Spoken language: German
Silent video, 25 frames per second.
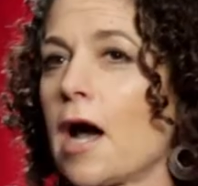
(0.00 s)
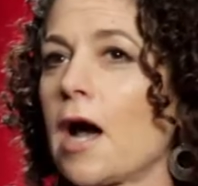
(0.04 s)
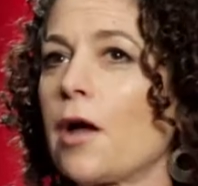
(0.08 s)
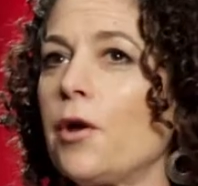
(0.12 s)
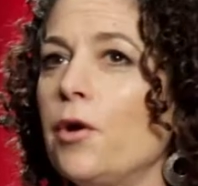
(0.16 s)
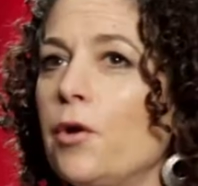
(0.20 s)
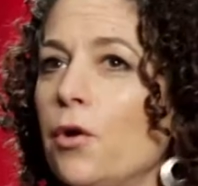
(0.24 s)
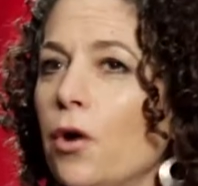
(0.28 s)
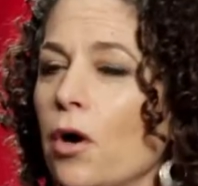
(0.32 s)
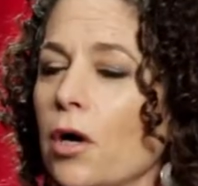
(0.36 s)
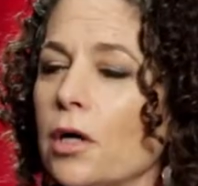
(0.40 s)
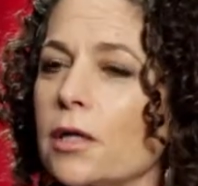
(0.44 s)

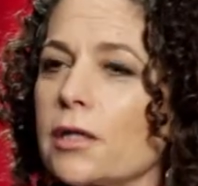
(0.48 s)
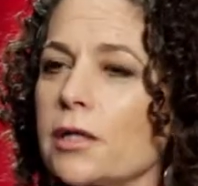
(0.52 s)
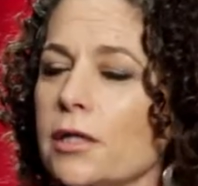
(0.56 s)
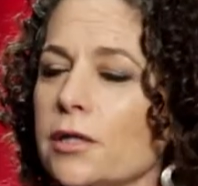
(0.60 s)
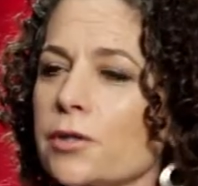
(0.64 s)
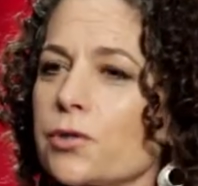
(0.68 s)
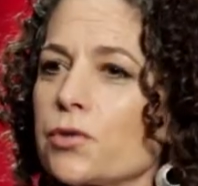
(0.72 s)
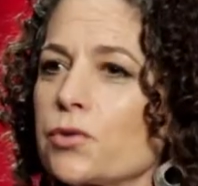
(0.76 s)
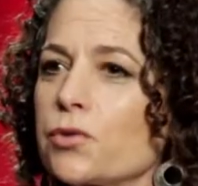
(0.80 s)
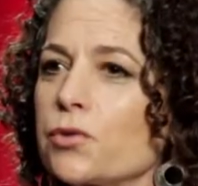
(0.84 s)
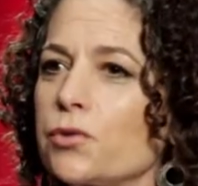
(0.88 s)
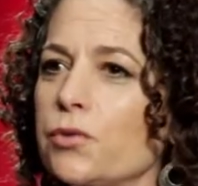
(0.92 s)
Noch
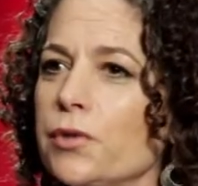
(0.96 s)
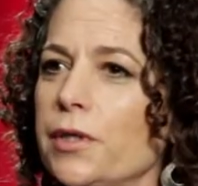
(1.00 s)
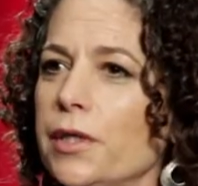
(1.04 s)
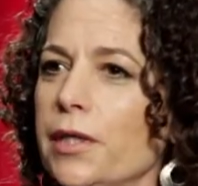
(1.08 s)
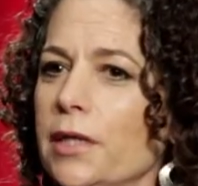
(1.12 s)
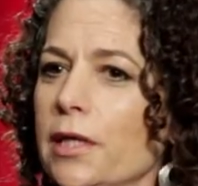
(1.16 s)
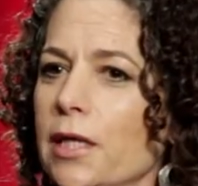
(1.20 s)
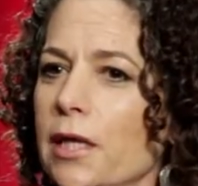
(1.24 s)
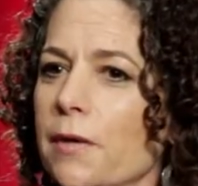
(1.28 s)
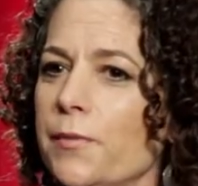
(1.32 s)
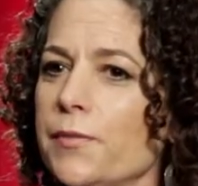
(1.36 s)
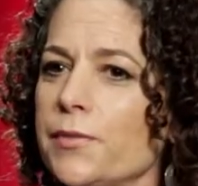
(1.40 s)
dazu,
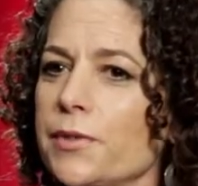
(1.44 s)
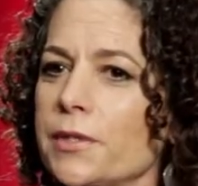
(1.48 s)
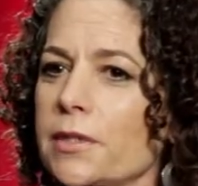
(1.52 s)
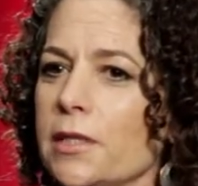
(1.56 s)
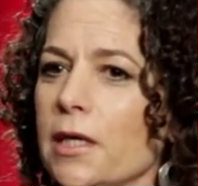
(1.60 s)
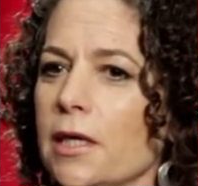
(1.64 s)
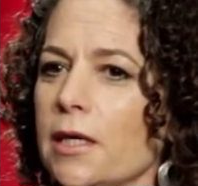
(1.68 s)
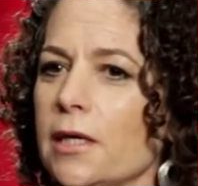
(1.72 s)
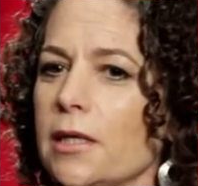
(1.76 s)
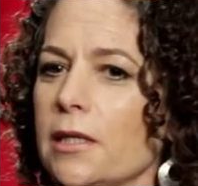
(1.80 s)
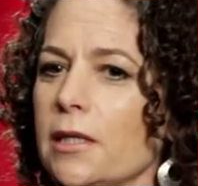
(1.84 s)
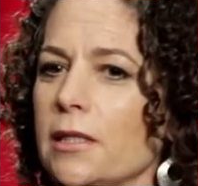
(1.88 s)
in dem
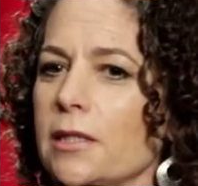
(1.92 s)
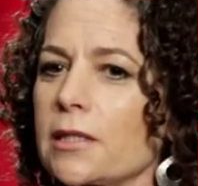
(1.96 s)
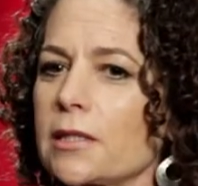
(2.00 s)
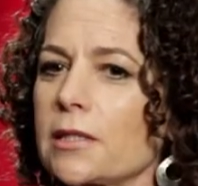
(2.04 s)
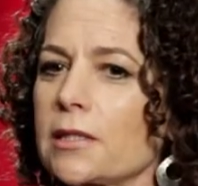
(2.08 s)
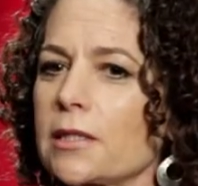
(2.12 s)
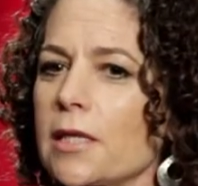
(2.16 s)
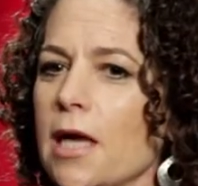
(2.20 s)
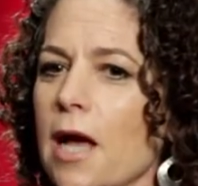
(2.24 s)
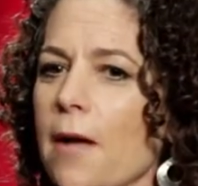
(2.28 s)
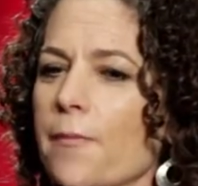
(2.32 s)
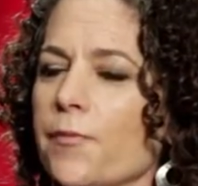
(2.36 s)
Zeit,
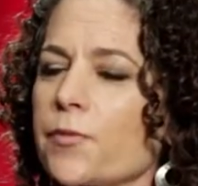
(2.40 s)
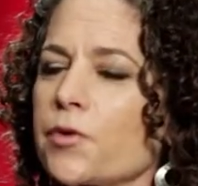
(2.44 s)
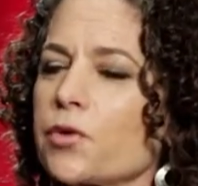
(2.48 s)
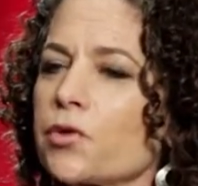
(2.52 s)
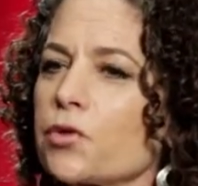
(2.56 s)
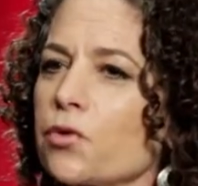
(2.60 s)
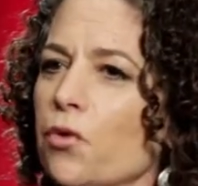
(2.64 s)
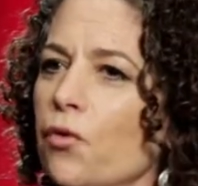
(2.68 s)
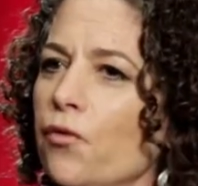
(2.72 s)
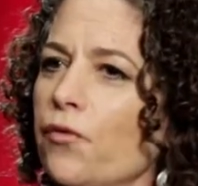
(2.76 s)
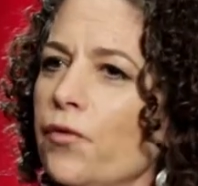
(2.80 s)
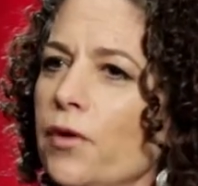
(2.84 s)
sie haben
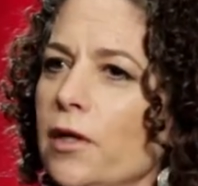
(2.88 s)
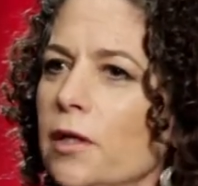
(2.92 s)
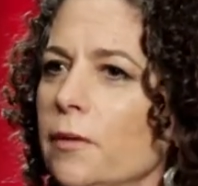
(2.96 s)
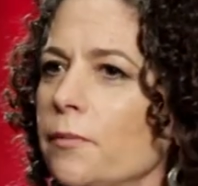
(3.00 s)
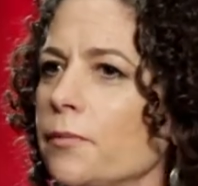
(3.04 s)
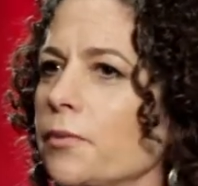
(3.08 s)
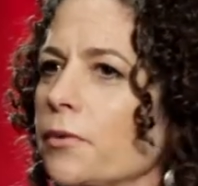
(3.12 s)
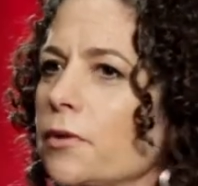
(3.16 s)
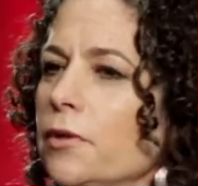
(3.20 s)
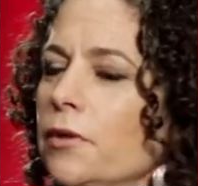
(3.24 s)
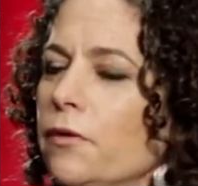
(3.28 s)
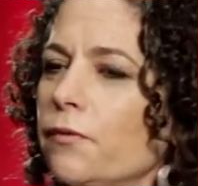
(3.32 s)
so viele
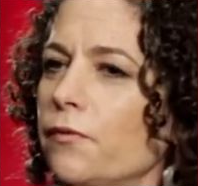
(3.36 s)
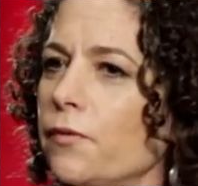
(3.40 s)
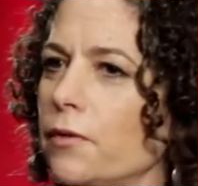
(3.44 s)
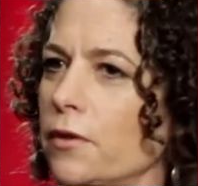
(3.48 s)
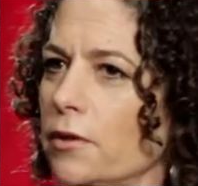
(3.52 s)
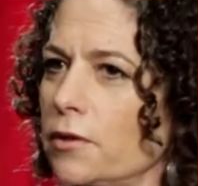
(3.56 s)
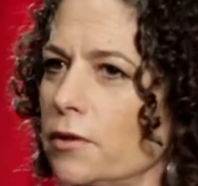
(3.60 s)
Briefe